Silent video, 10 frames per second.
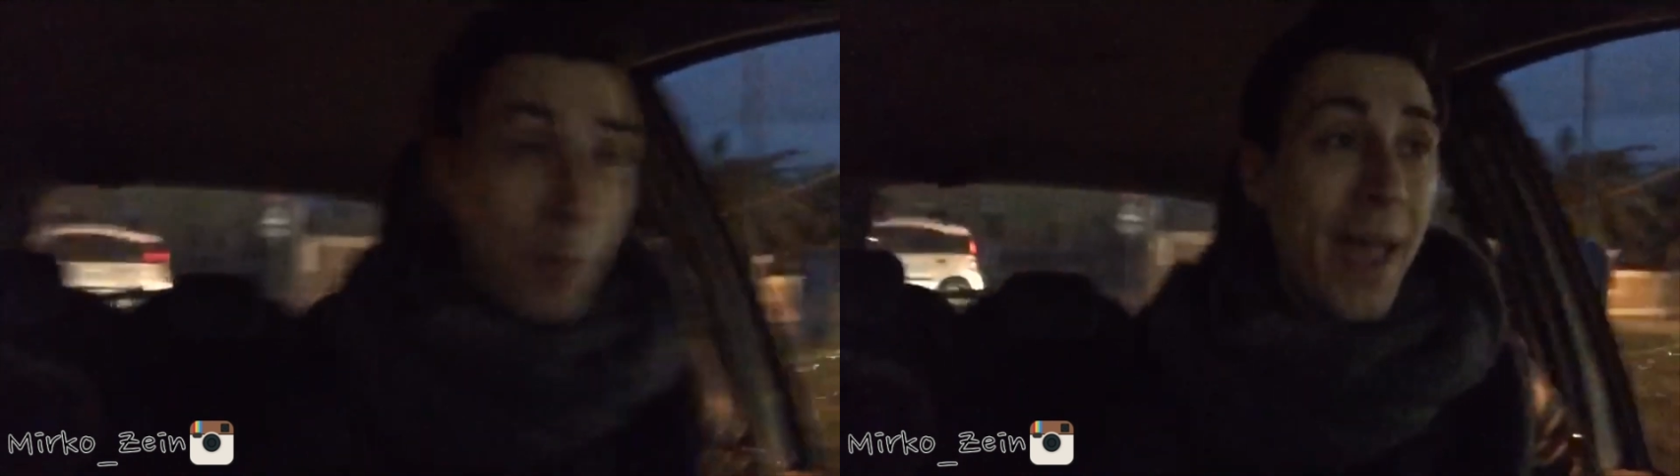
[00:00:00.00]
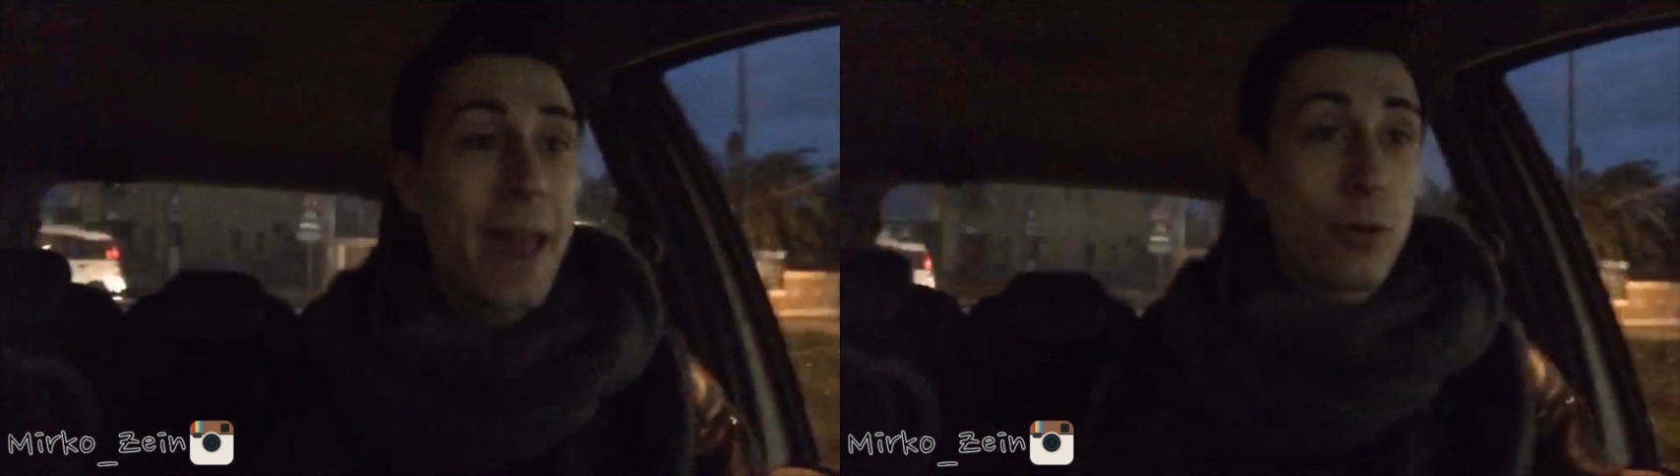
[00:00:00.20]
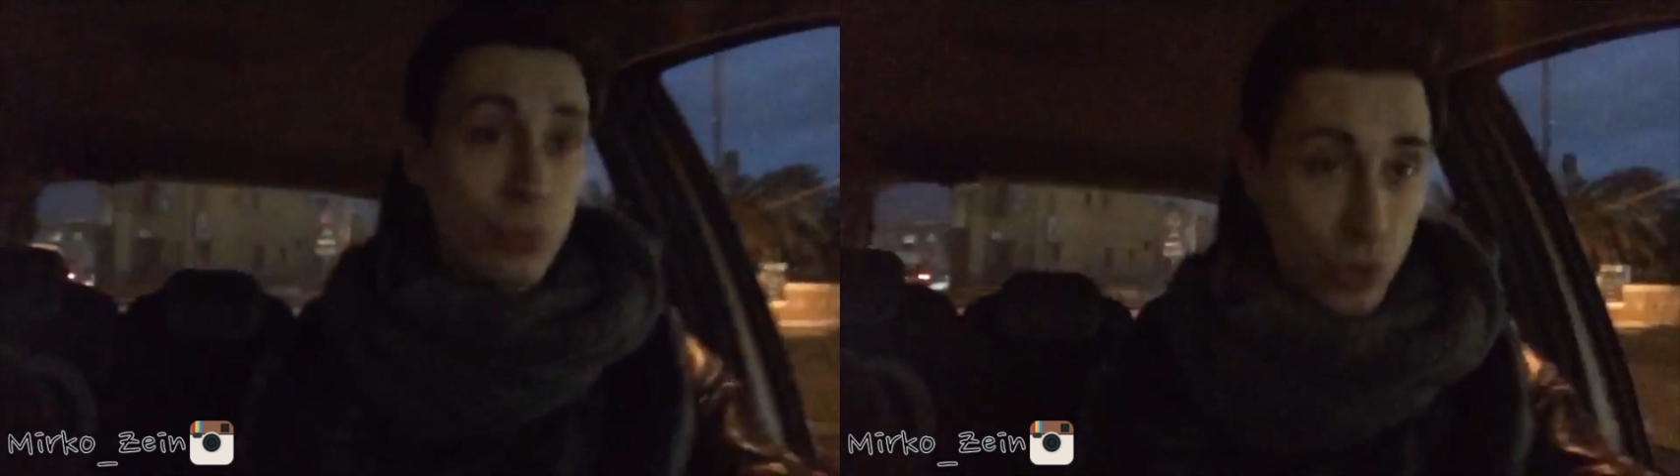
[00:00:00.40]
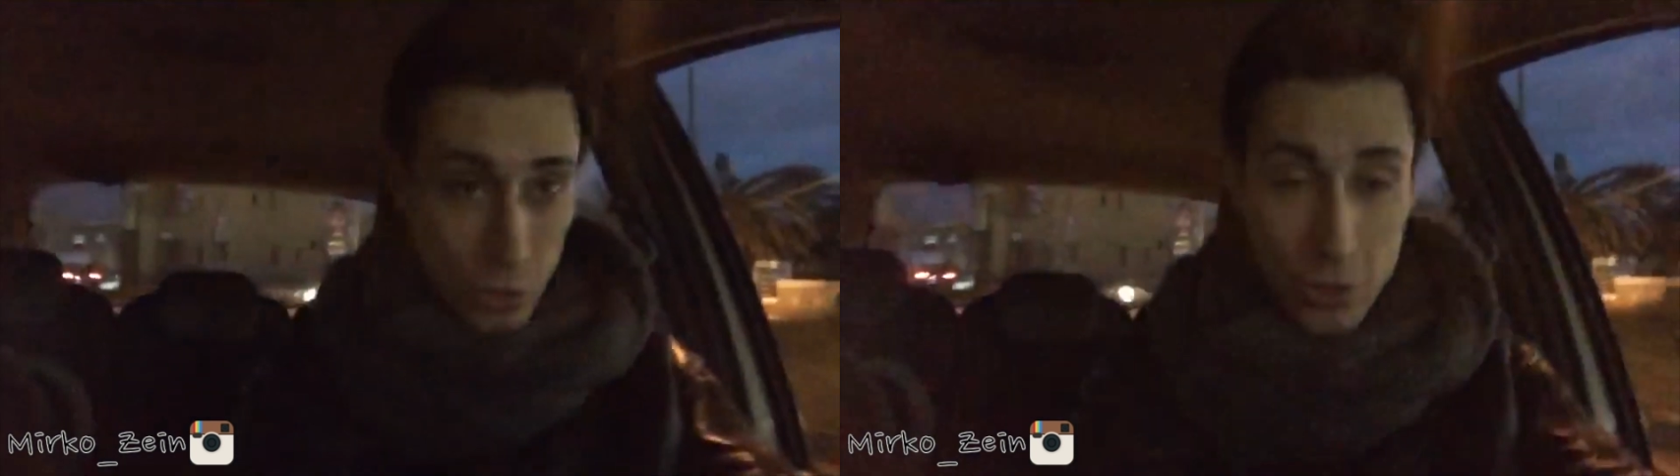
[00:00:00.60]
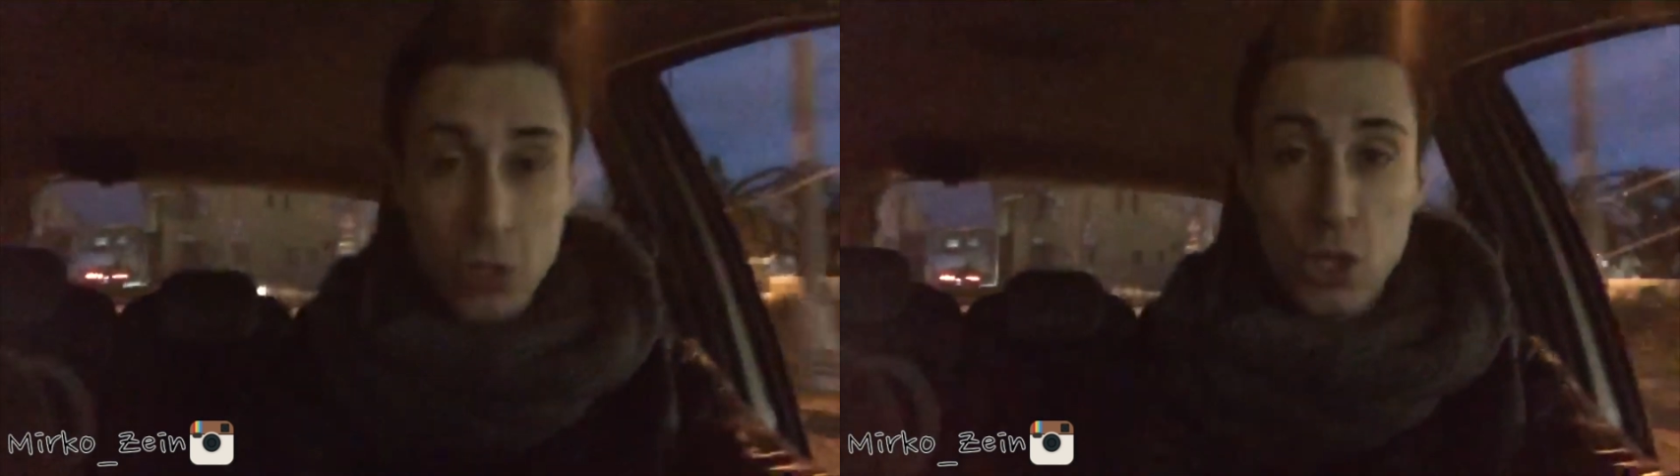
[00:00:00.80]
per un
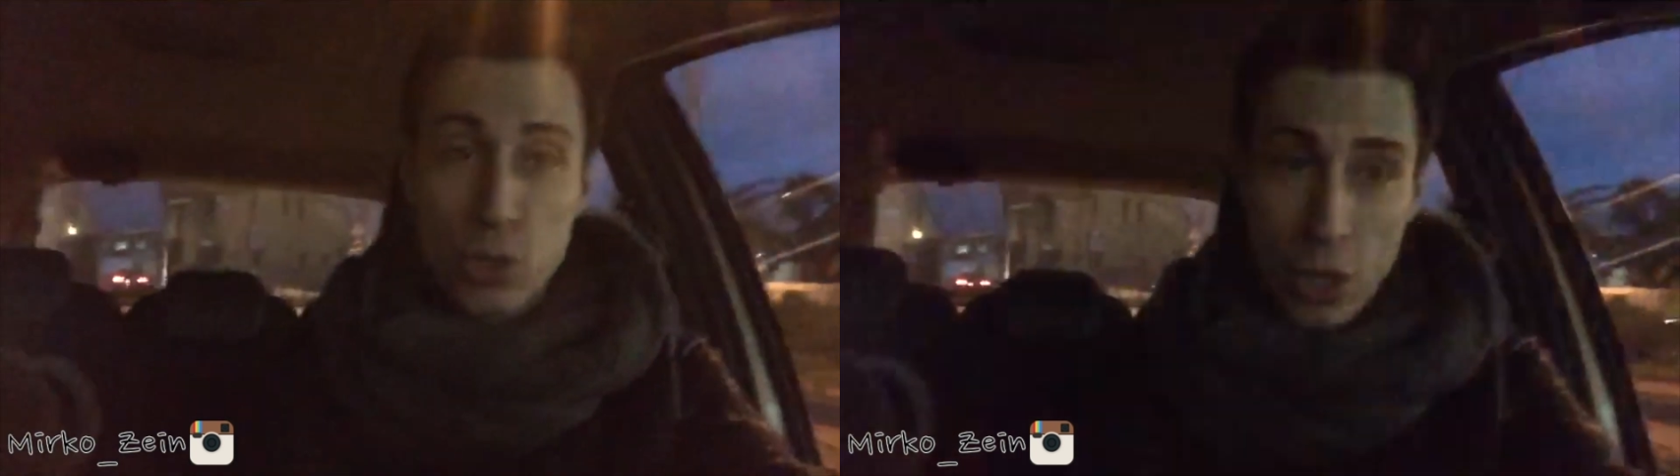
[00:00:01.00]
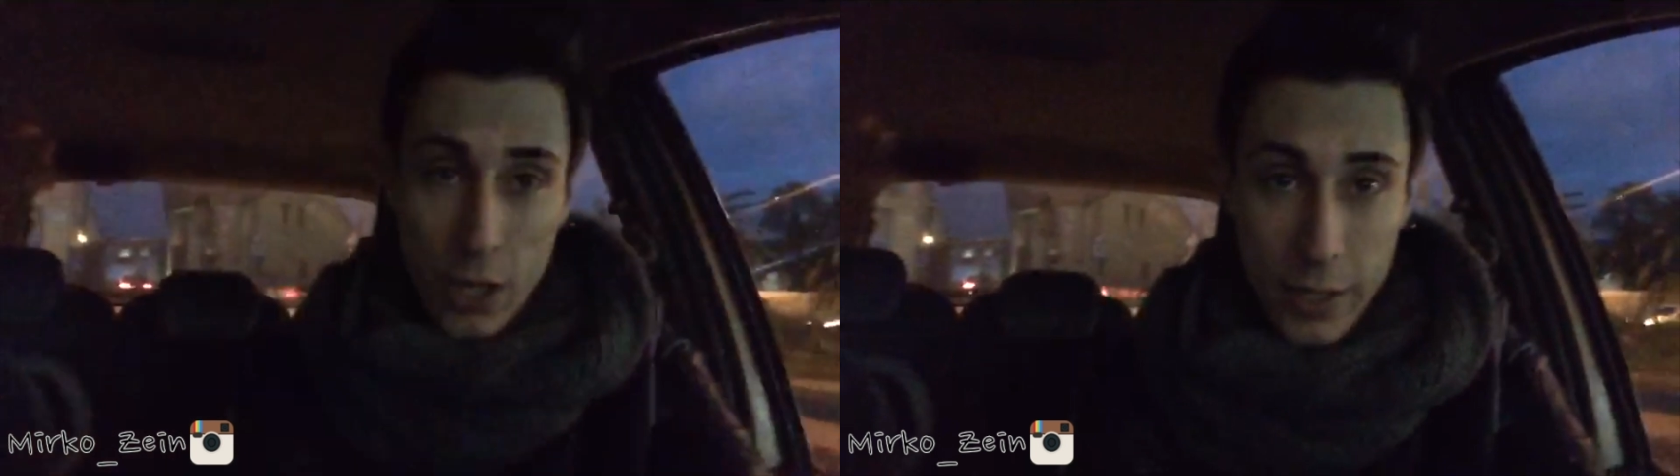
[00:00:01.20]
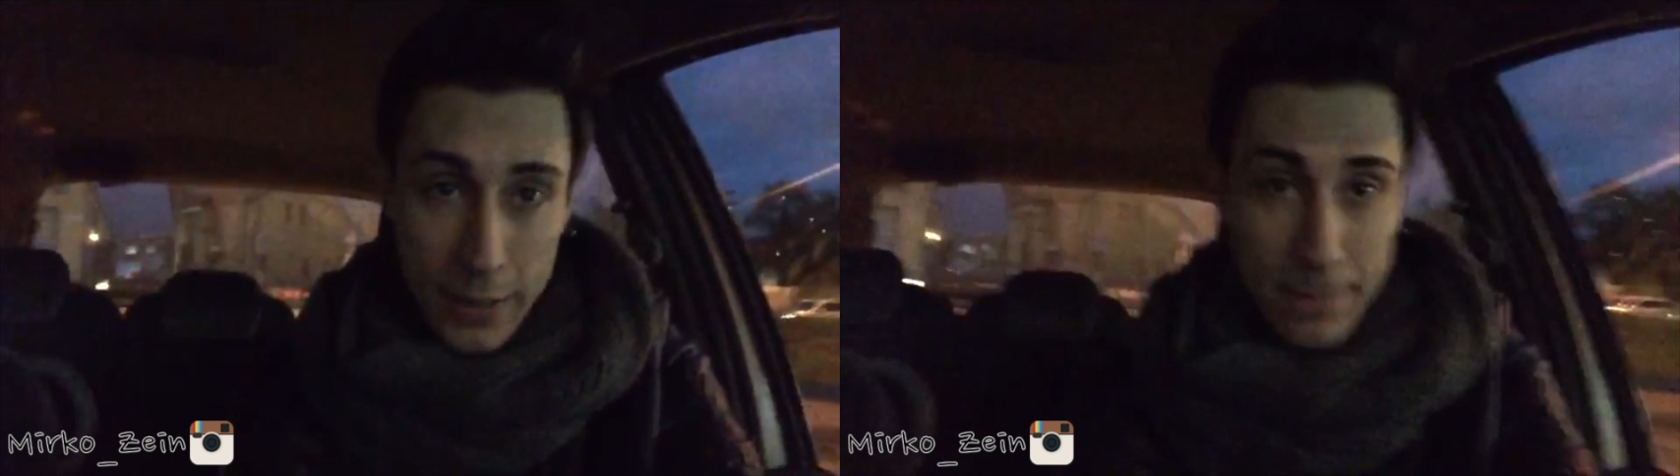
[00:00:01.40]
tot di giorni